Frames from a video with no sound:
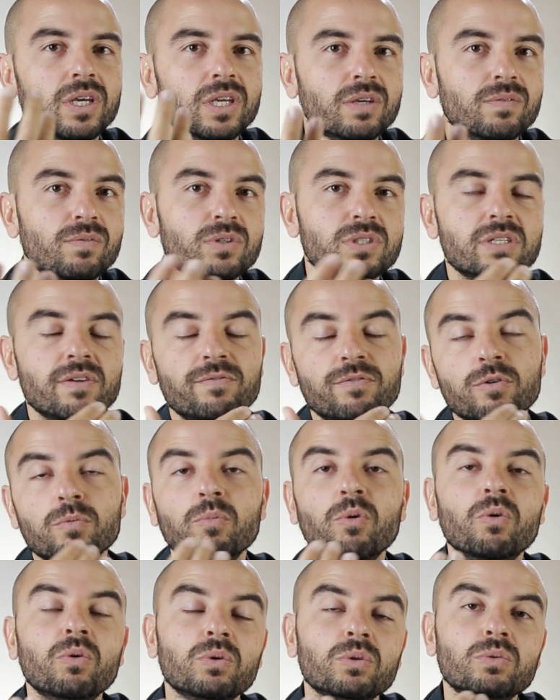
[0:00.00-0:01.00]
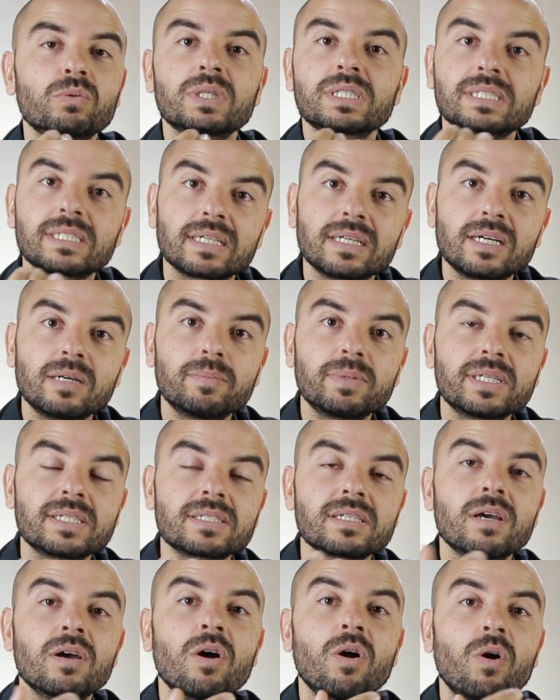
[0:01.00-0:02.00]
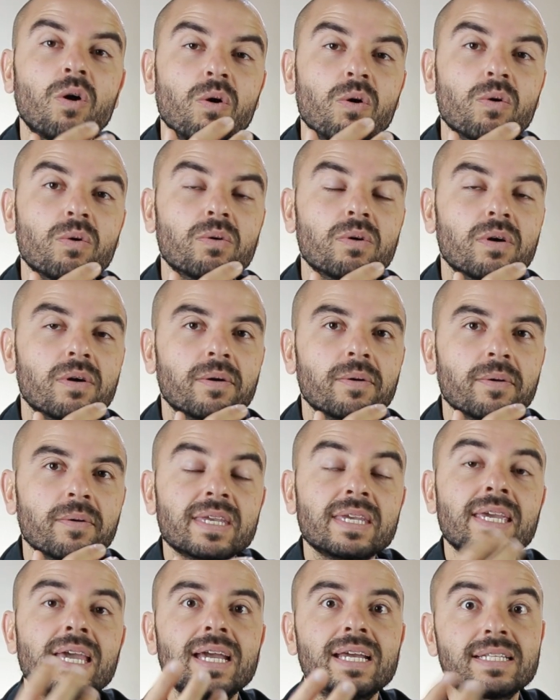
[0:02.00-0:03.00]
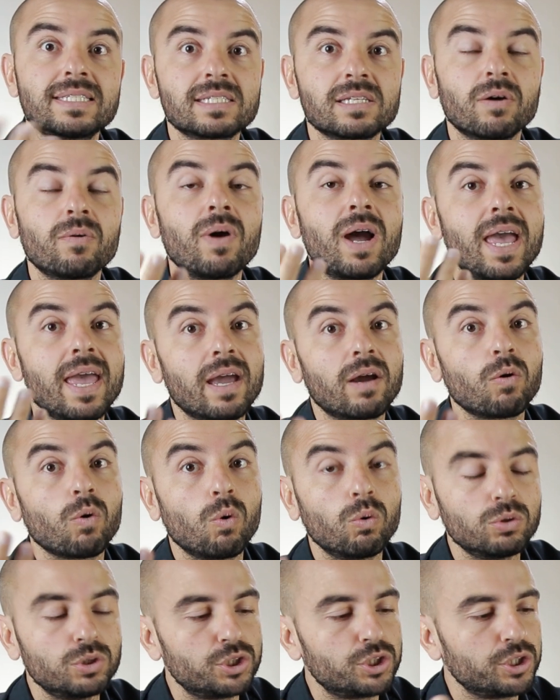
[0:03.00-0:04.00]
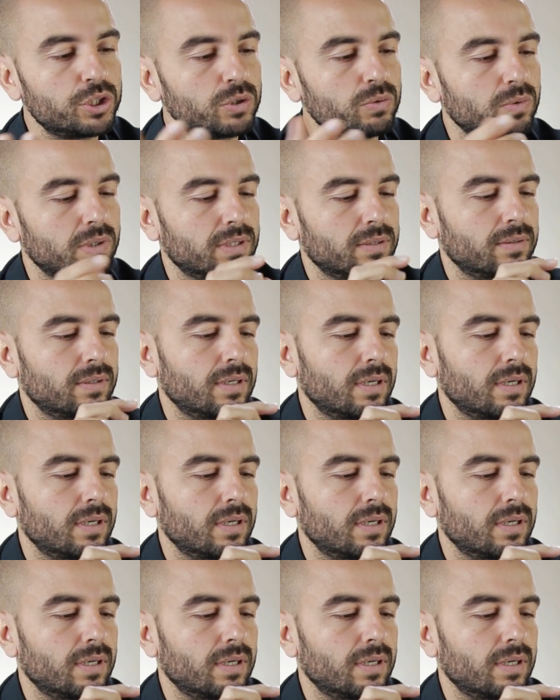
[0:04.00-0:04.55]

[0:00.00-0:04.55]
que você filmou com duas câmeras ou que a edição é contínua.